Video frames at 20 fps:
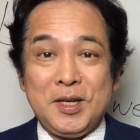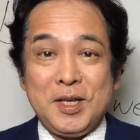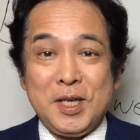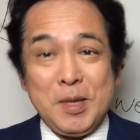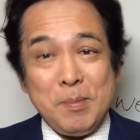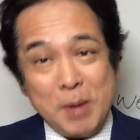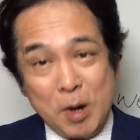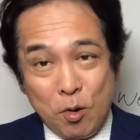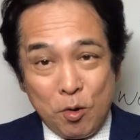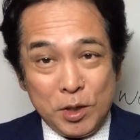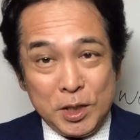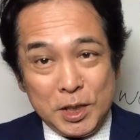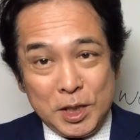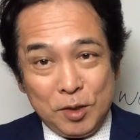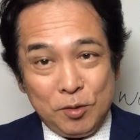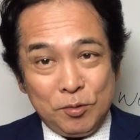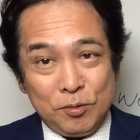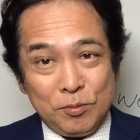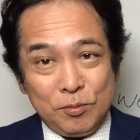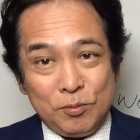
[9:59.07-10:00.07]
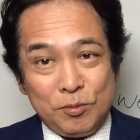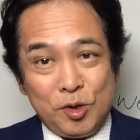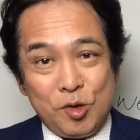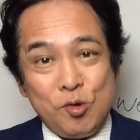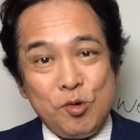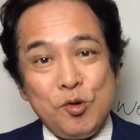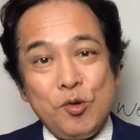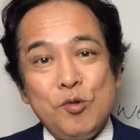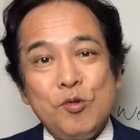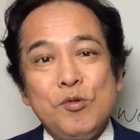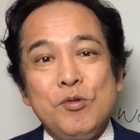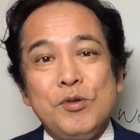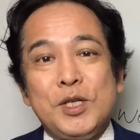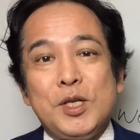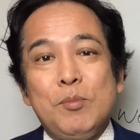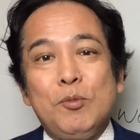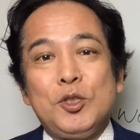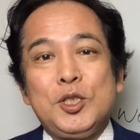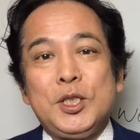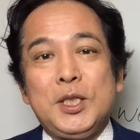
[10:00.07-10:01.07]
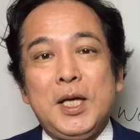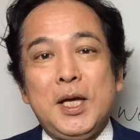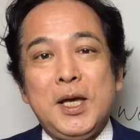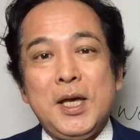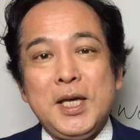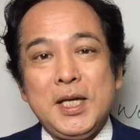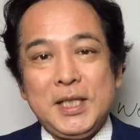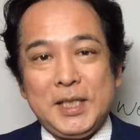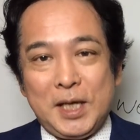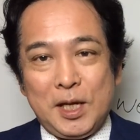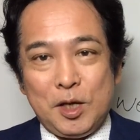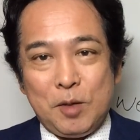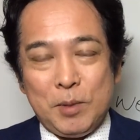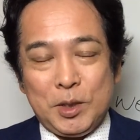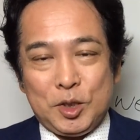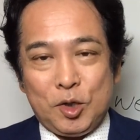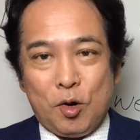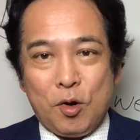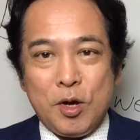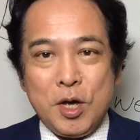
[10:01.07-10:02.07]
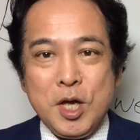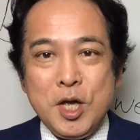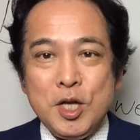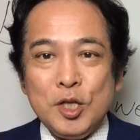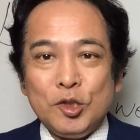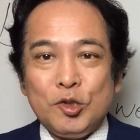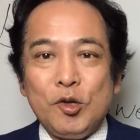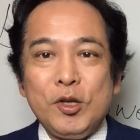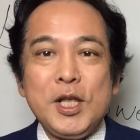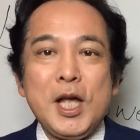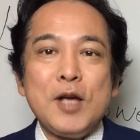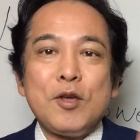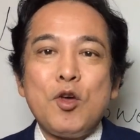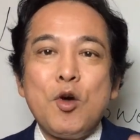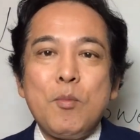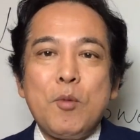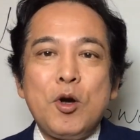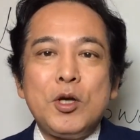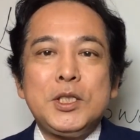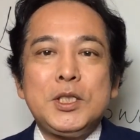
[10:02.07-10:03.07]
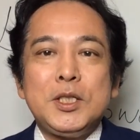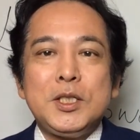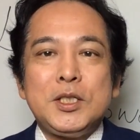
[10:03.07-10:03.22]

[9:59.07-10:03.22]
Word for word: 今を生きるっていう気持ちで生きていきましょう。それでは今日も一